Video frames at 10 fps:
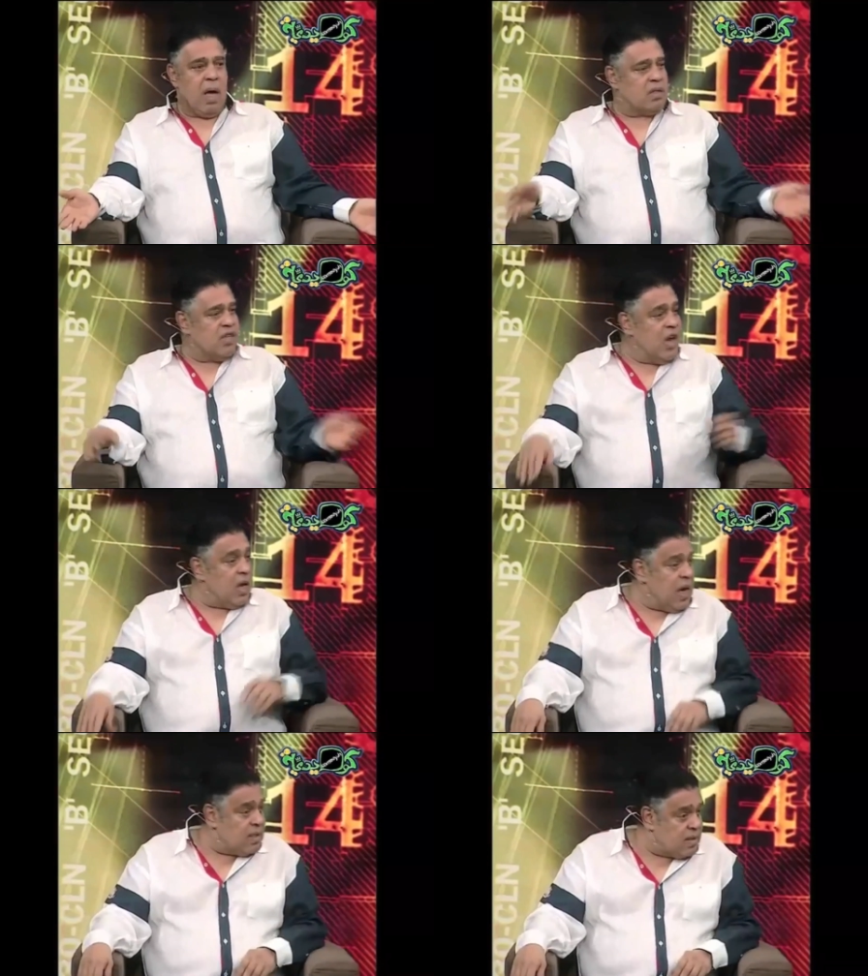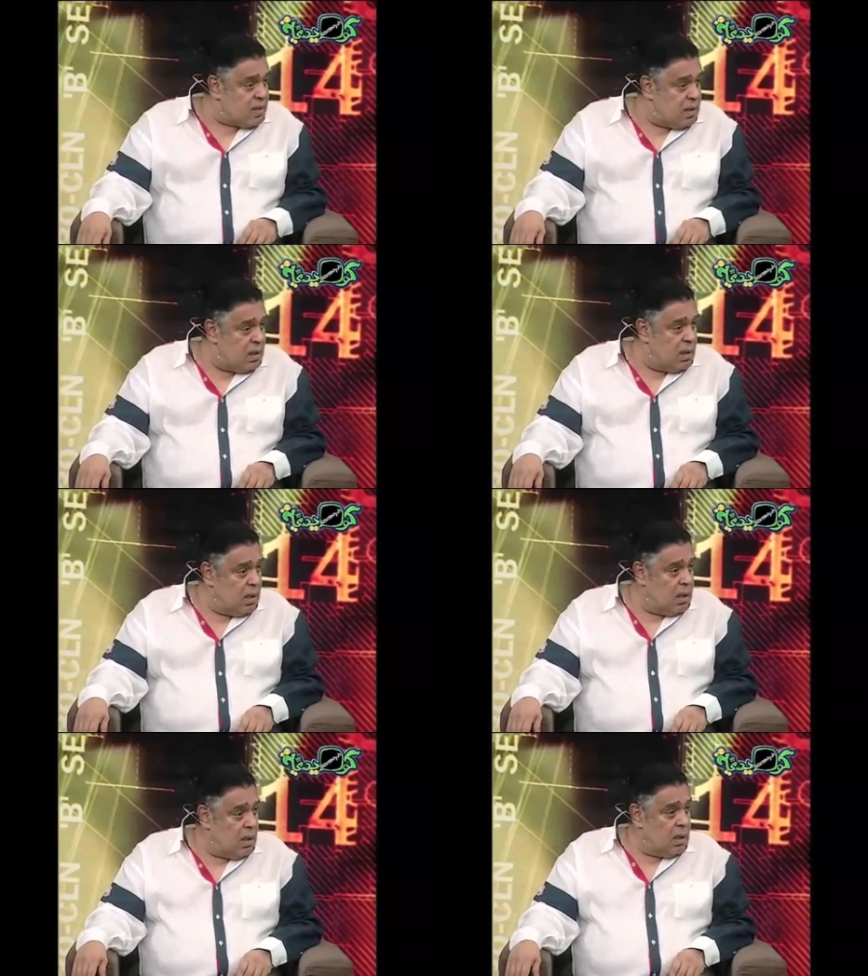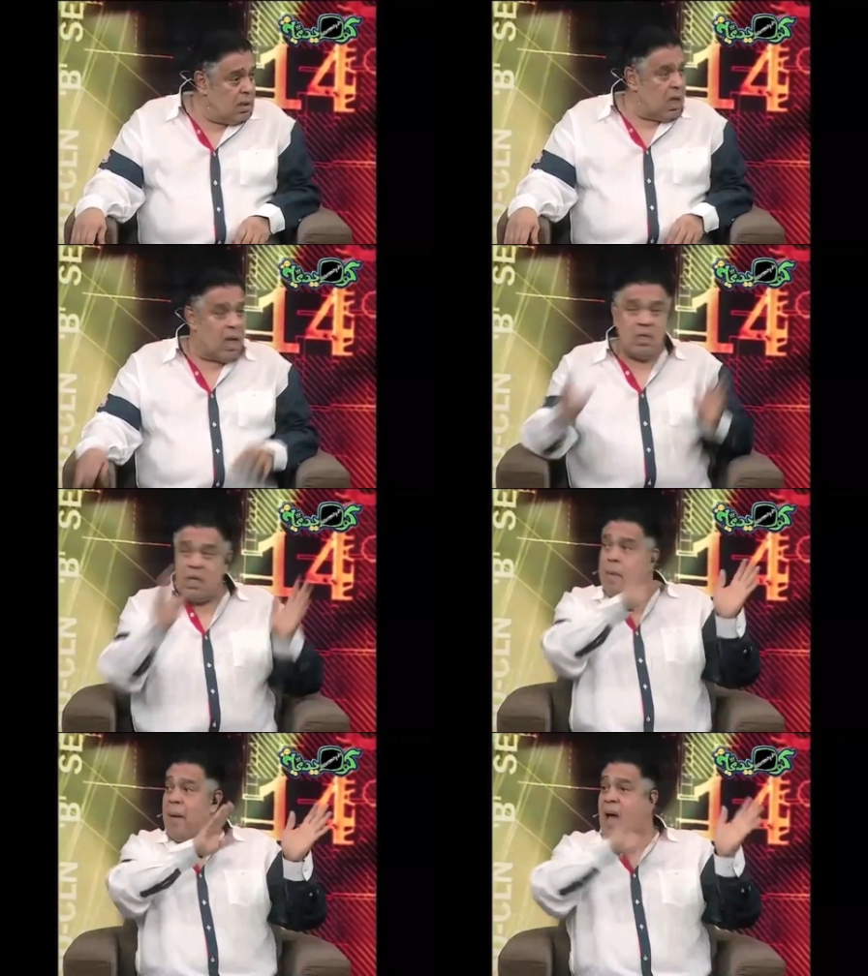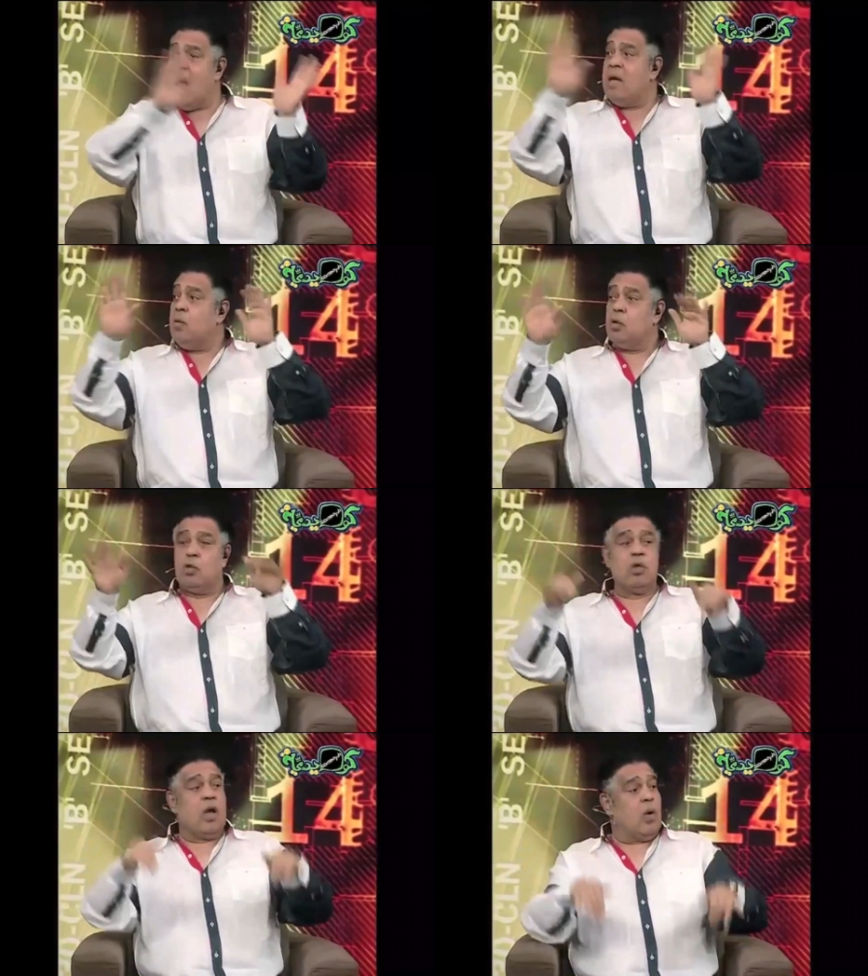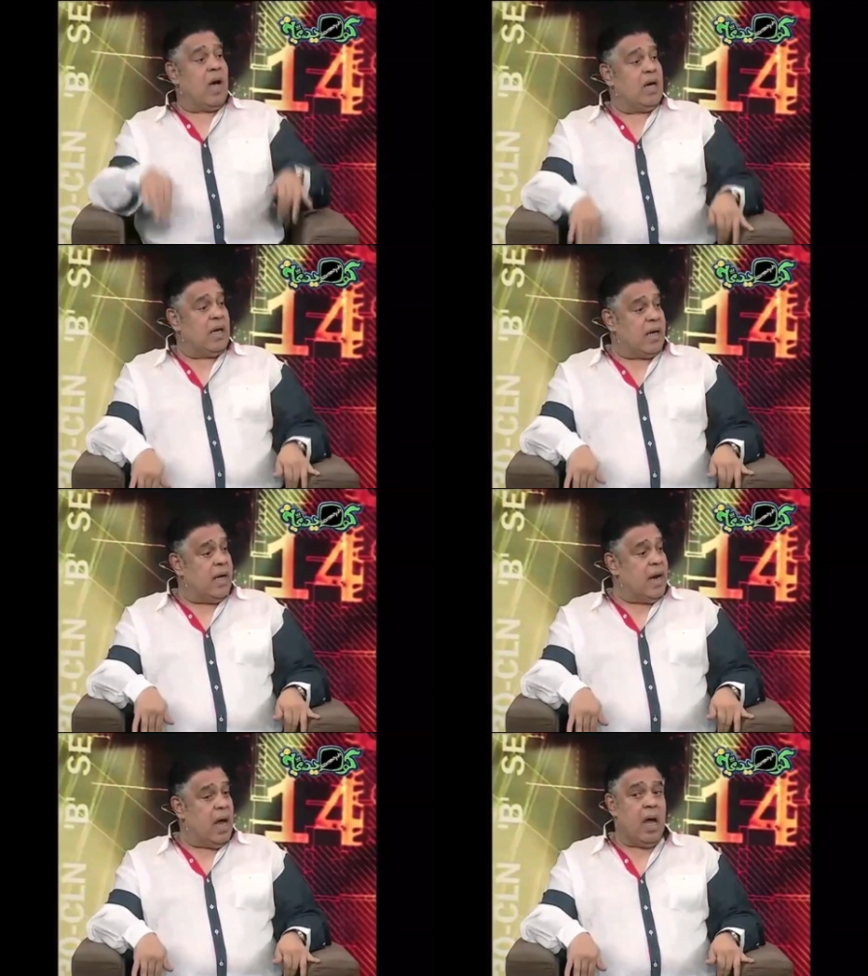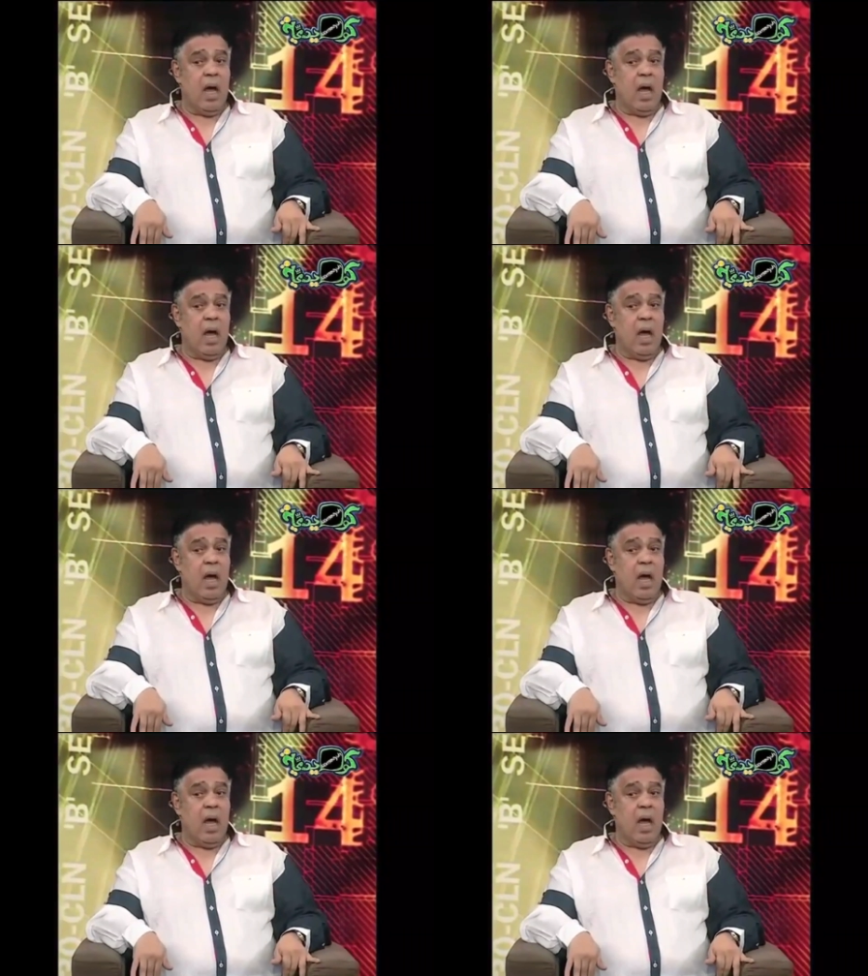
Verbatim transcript: عايزين نخلص يعني انا سايب حالي والدنيا وجاي لك يعني. هنا